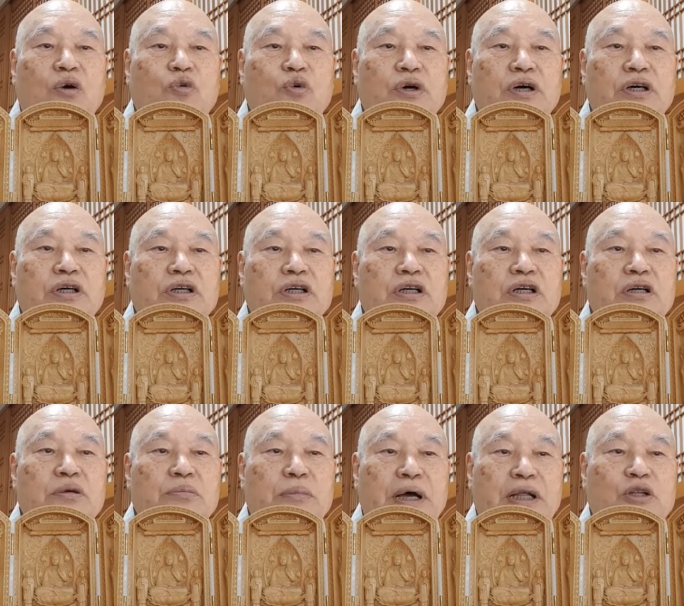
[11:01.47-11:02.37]

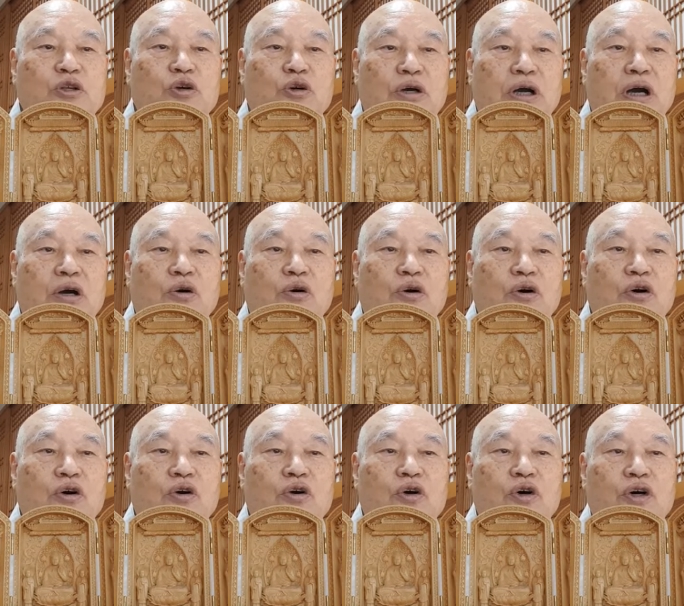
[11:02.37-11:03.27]
원을
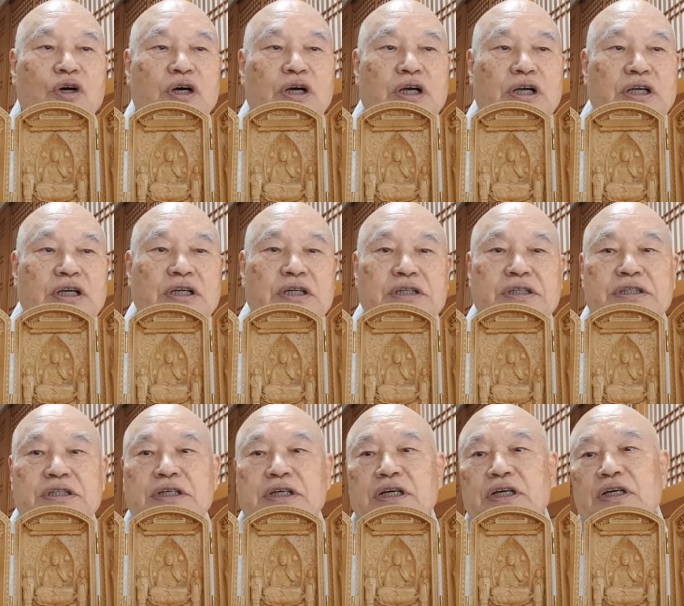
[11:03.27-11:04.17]
만족하고
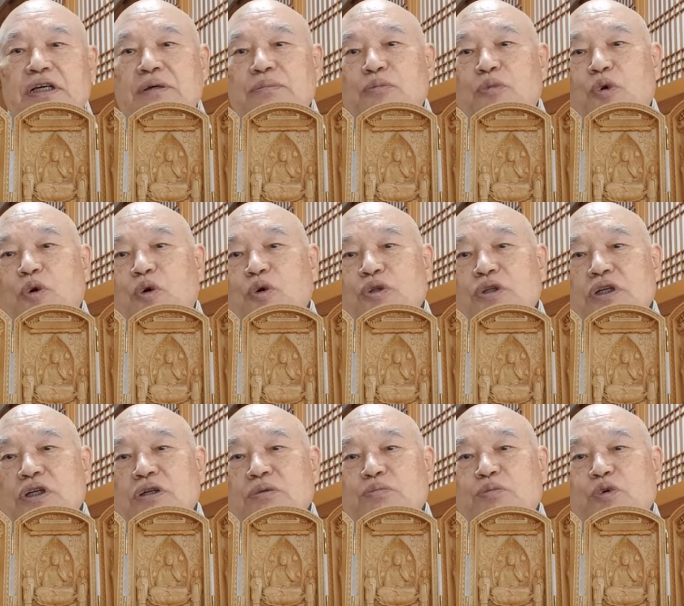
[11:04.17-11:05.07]
일체
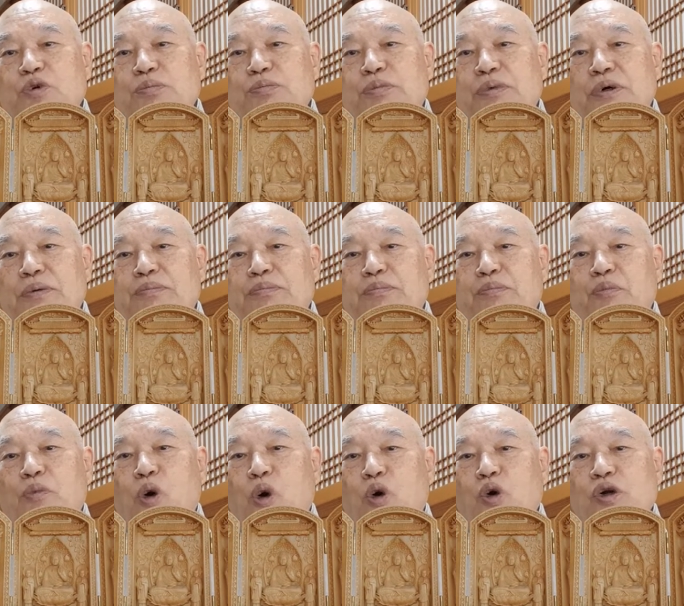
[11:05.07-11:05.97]
모든 불법
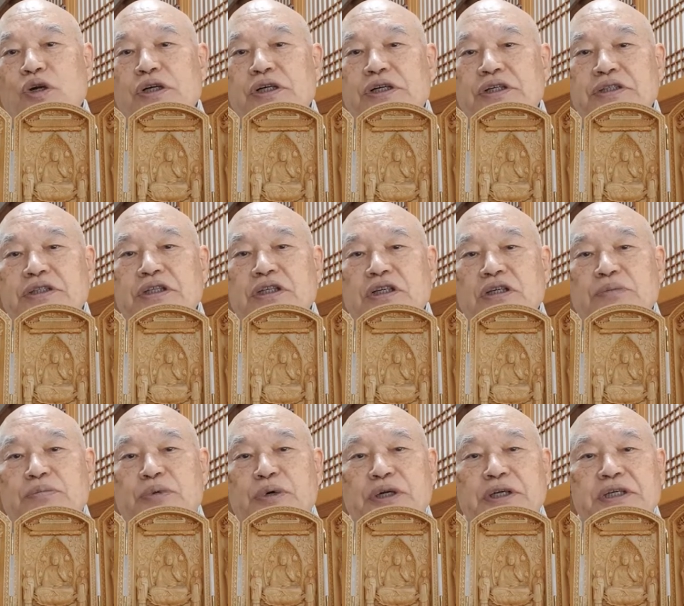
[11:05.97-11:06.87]
모을
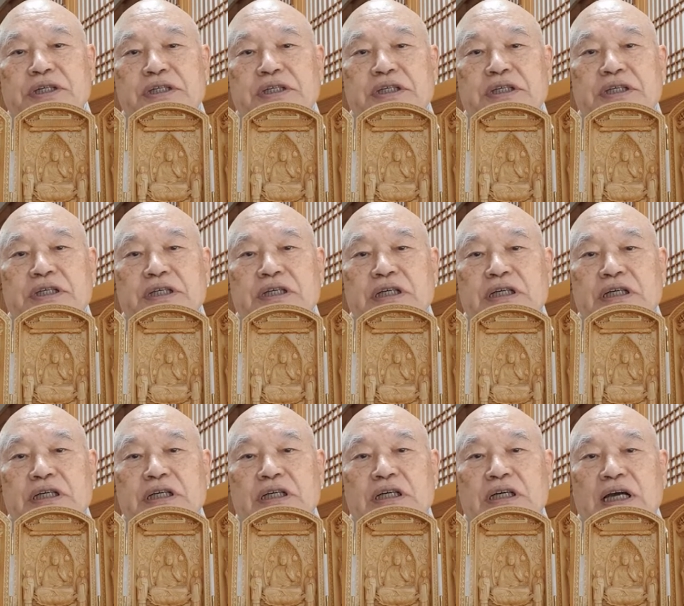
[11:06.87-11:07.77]
것을 버리지
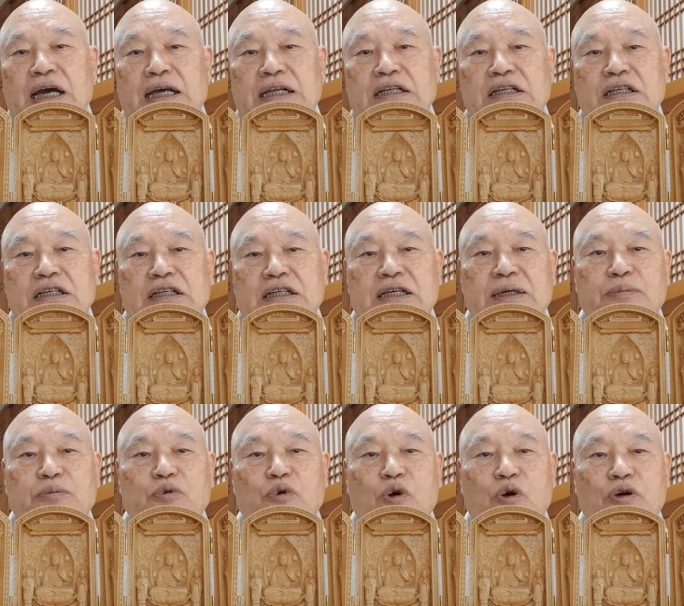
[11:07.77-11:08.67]
않는
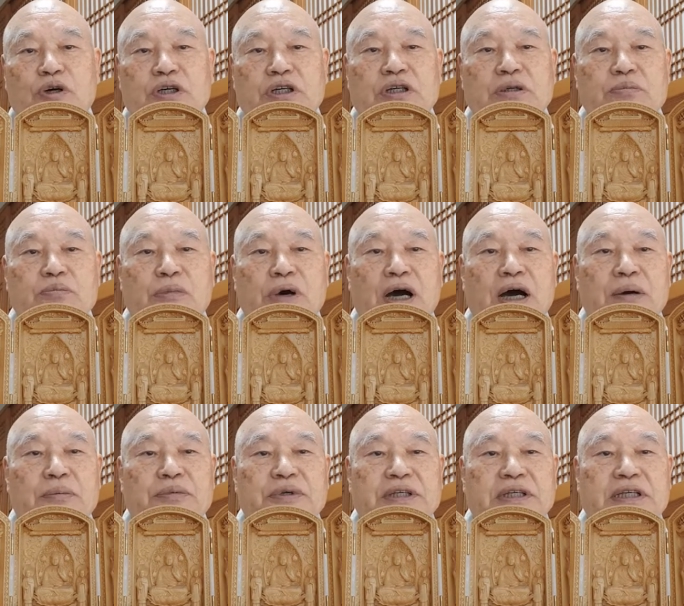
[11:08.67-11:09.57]
깊고 큰
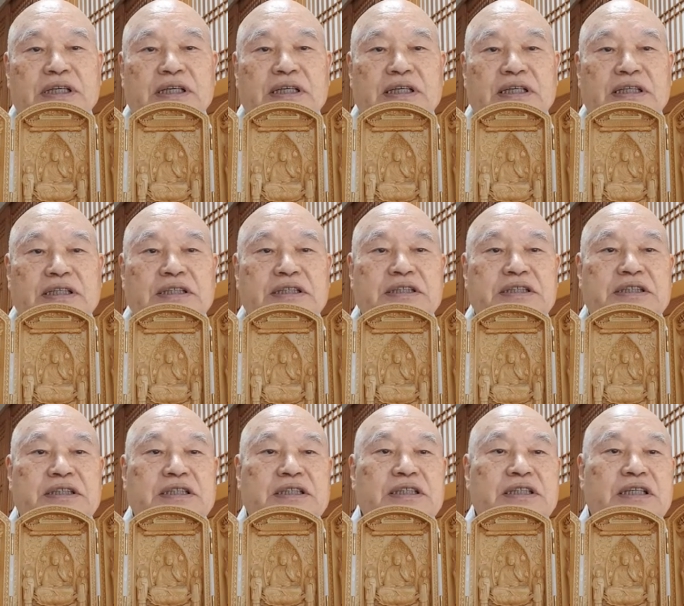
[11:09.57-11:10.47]
마음이니
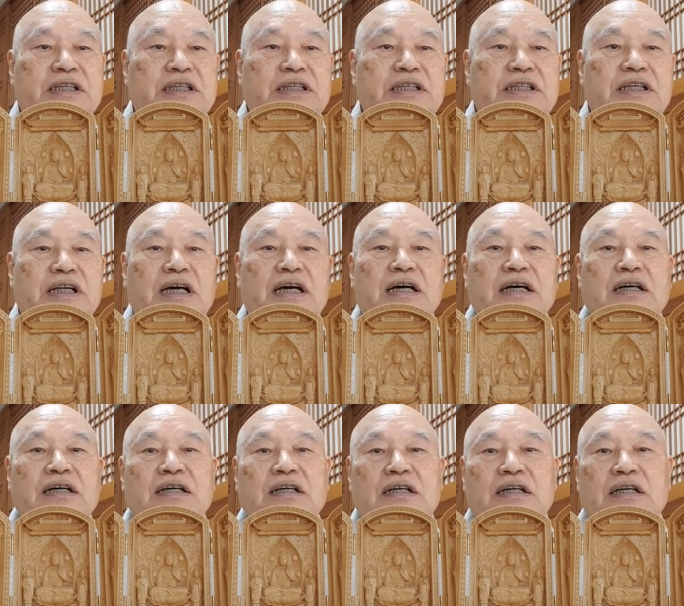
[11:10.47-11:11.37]
이것이 열린이라
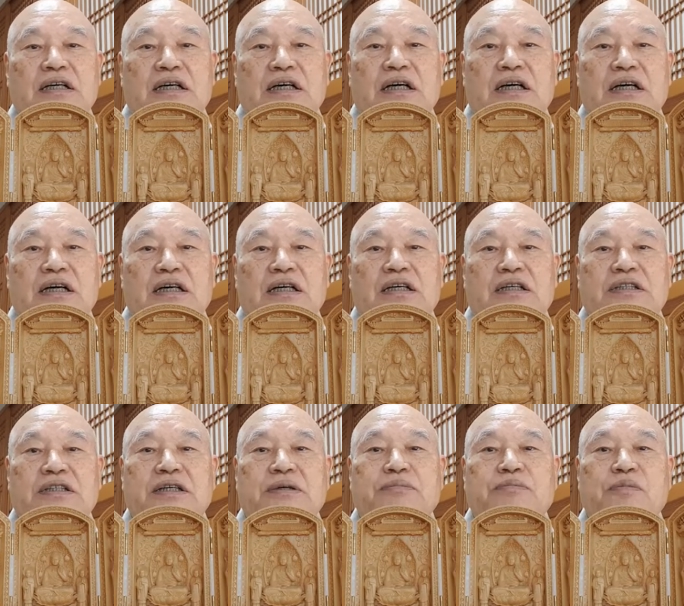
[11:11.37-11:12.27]
아,
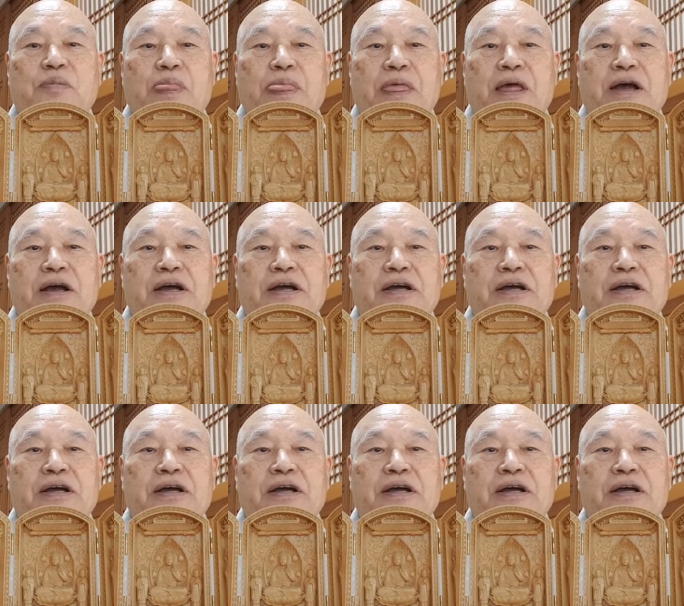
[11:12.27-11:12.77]
참 에,